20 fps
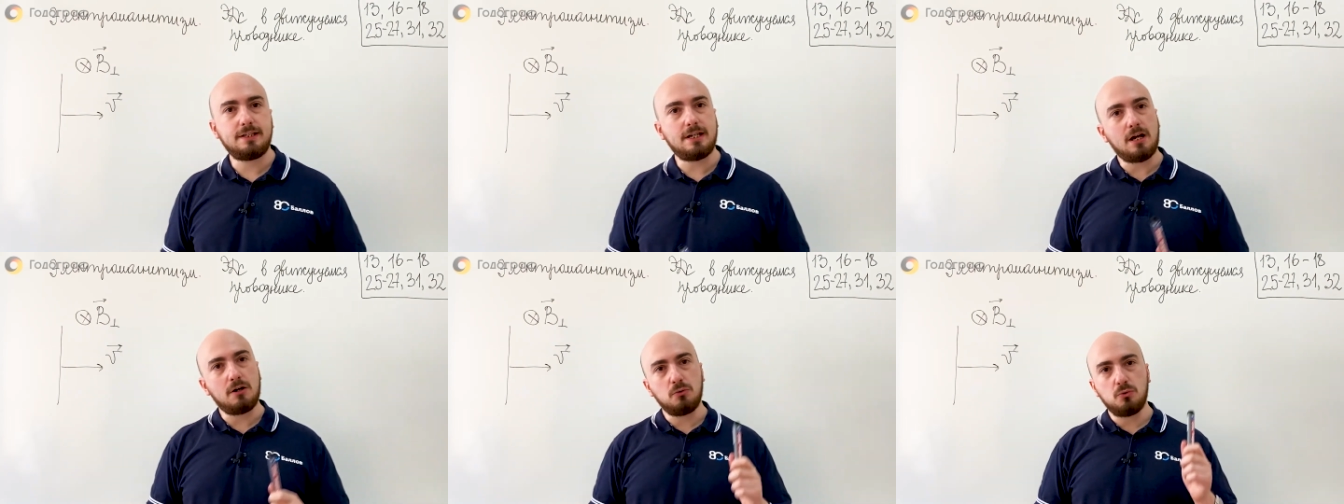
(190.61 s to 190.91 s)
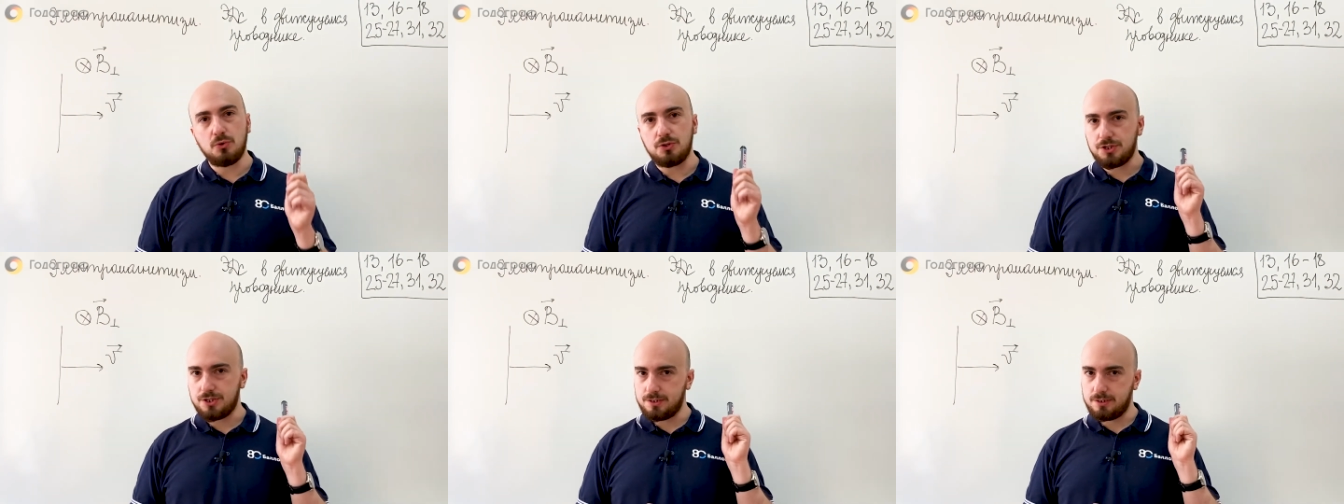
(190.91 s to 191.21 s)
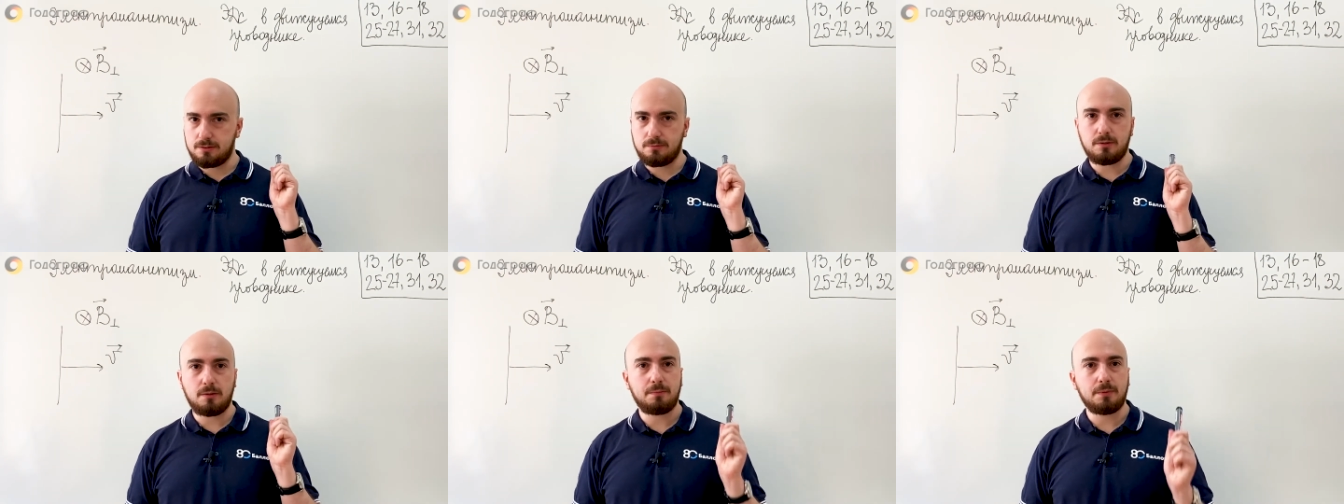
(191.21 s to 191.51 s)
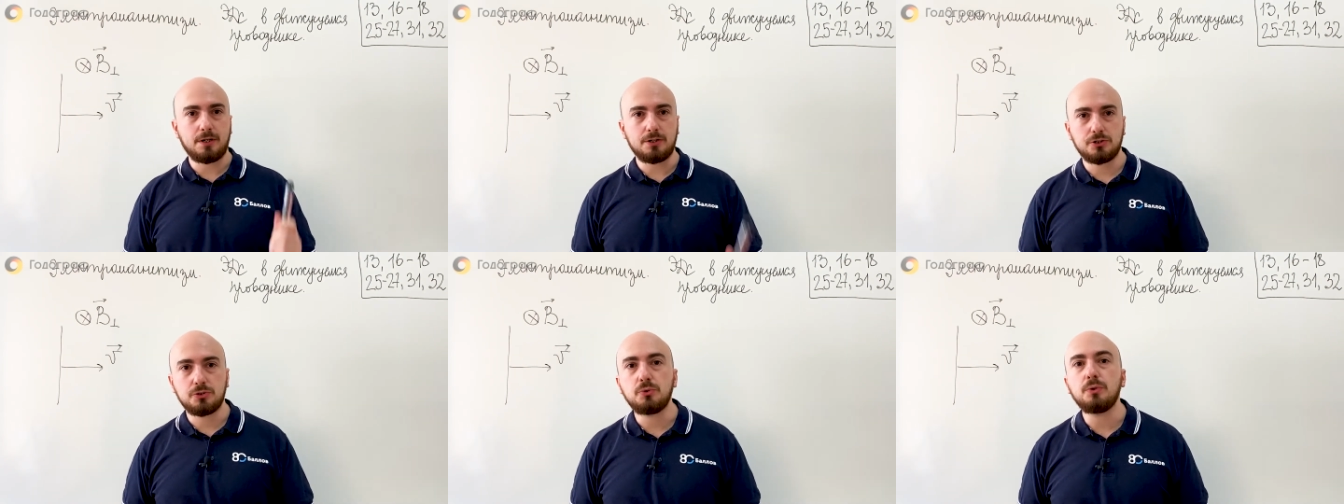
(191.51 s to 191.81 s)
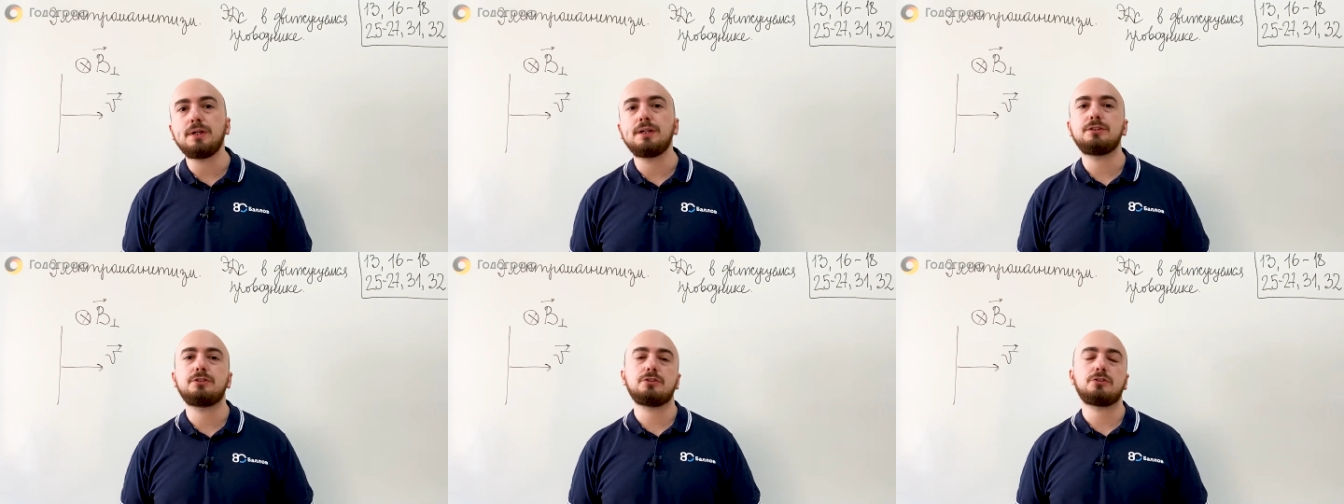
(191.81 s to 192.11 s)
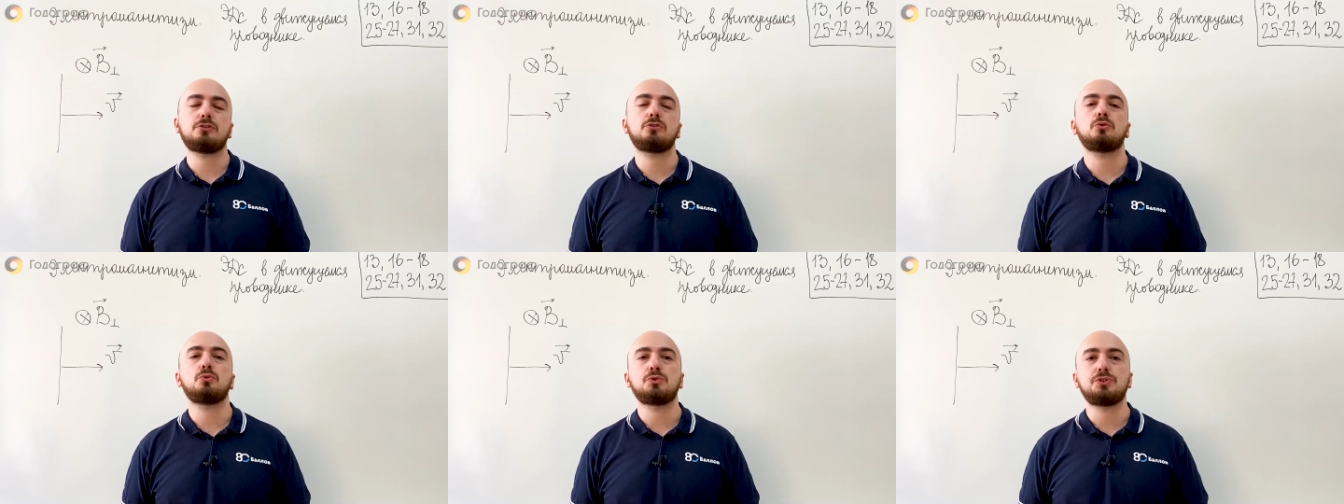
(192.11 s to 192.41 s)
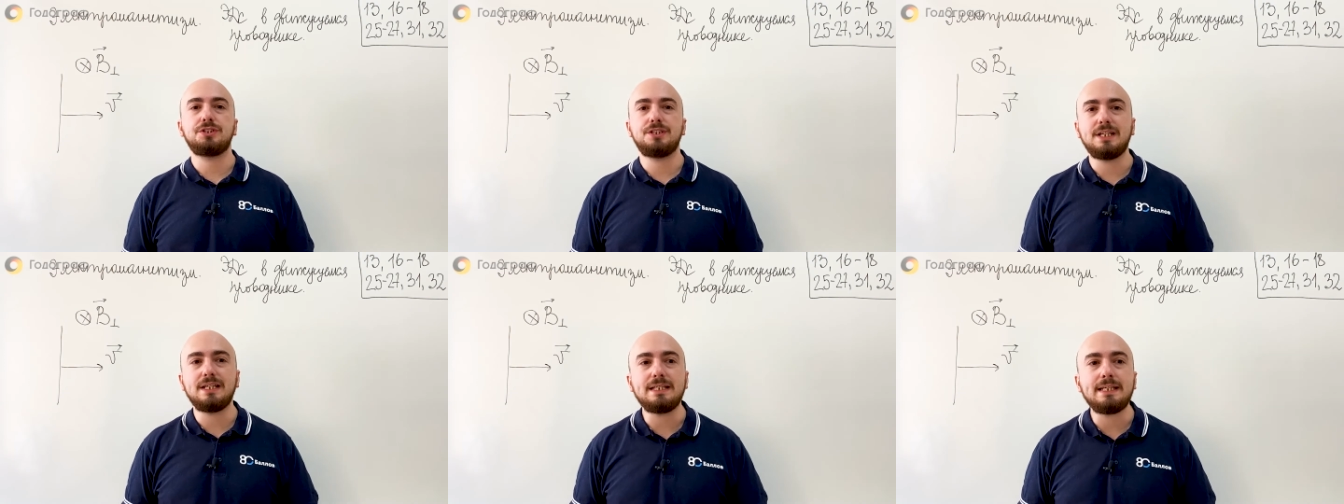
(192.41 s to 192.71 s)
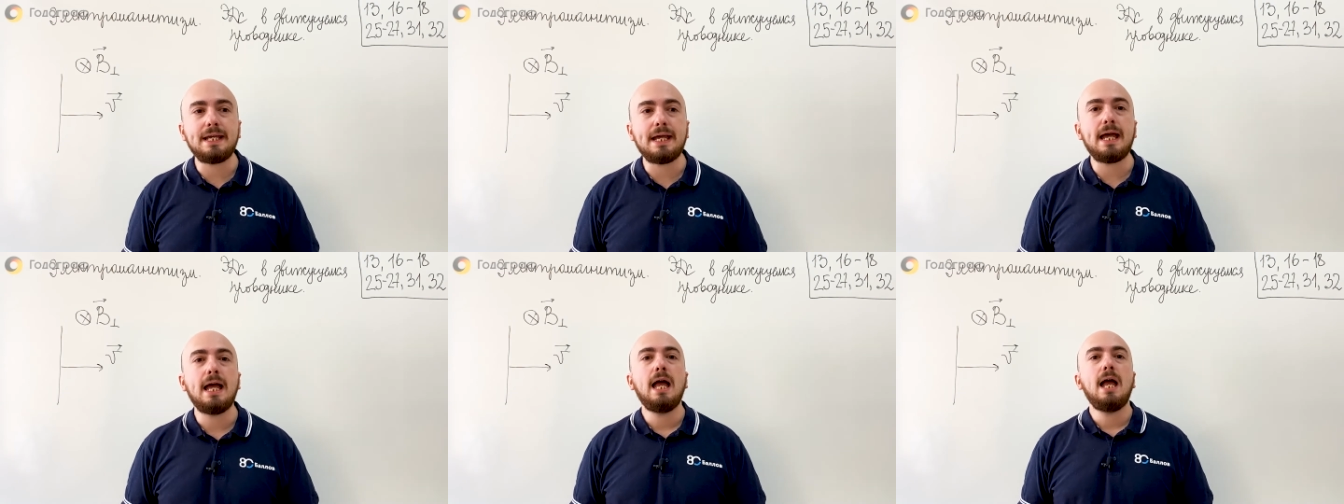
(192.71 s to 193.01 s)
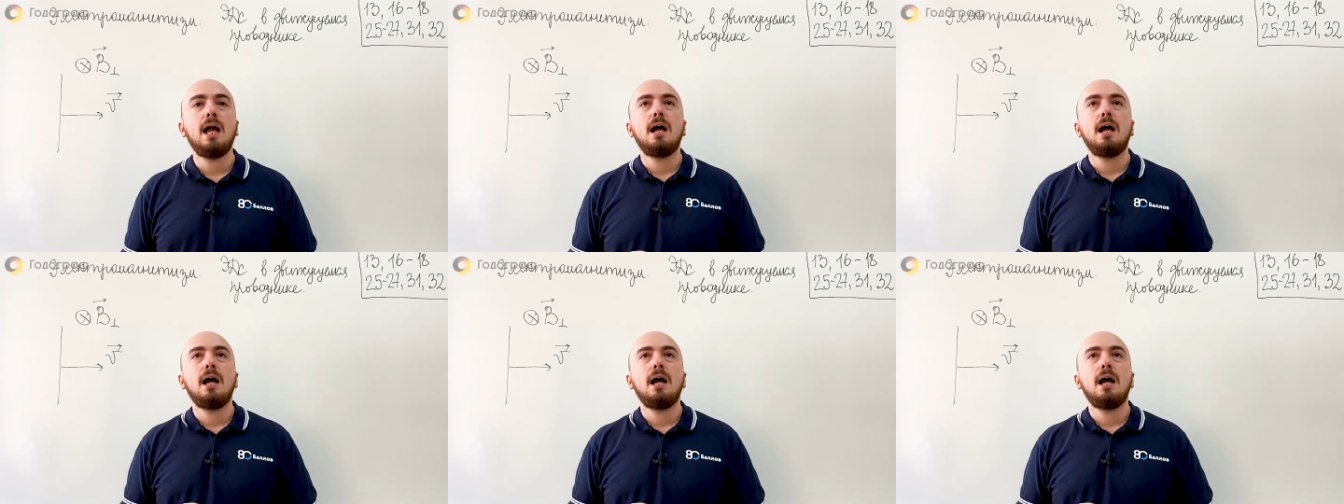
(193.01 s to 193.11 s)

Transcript: Я очень тебя прошу это рассуждение.